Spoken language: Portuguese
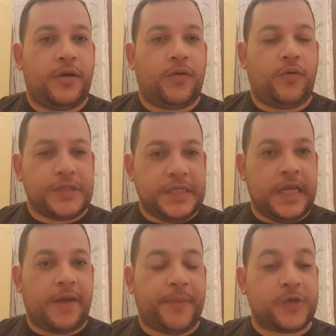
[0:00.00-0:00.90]

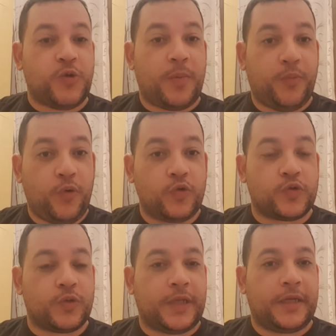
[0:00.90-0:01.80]
Conciliar a pessoa a
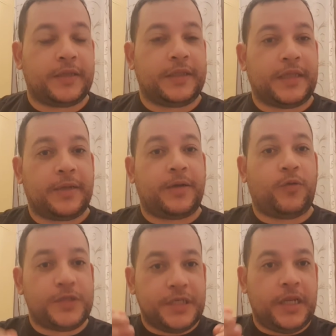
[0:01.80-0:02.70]
pulso, né? Tentar
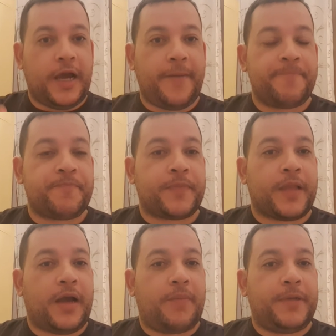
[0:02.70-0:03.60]
conciliar
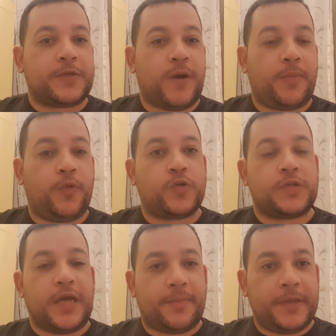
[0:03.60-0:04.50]
a pessoa a pulso
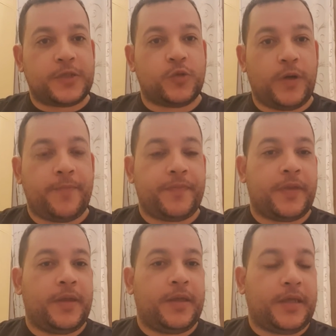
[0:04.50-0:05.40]
sem a pessoa
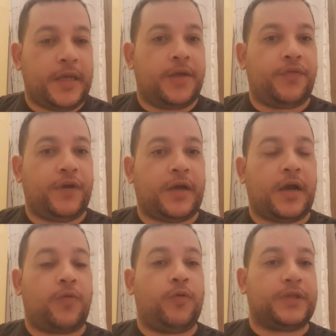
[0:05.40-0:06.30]
querer
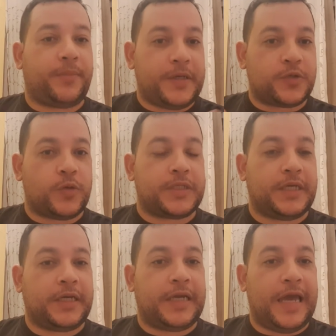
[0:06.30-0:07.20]
ficar com outra pessoa,
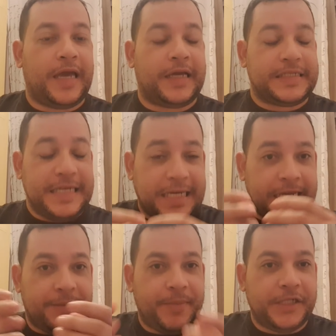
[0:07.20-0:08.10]
sem, é, sem
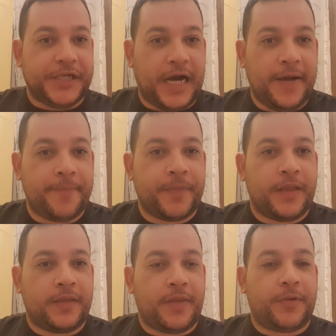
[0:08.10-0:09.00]
querer beijar,
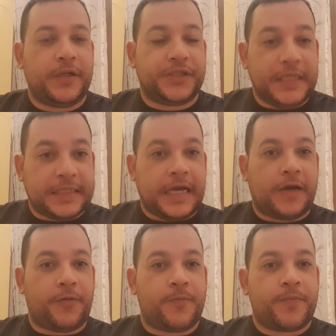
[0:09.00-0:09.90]
né? Porque eles
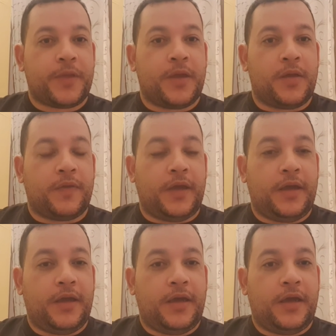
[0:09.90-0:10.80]
tentaram, né?
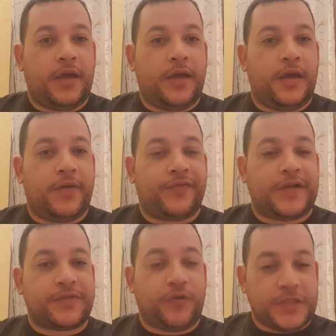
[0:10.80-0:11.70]
É,
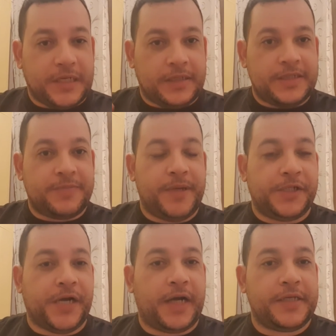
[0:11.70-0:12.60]
forçando eles
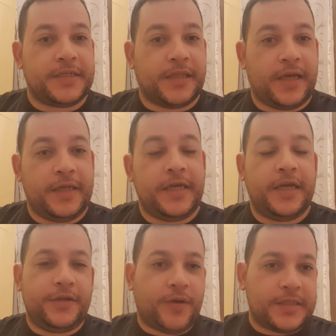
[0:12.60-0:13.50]
beijarem, né? E
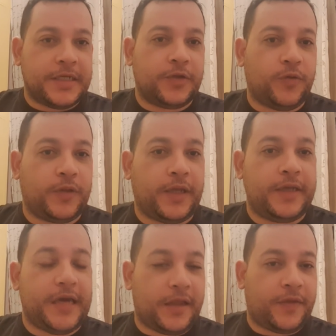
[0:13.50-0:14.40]
ele não aceitou, né?
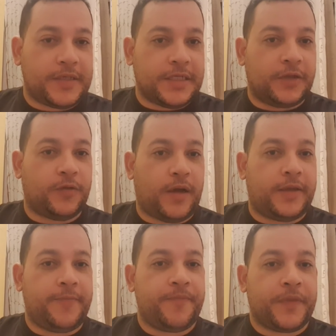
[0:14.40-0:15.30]
E ela não aceitou aí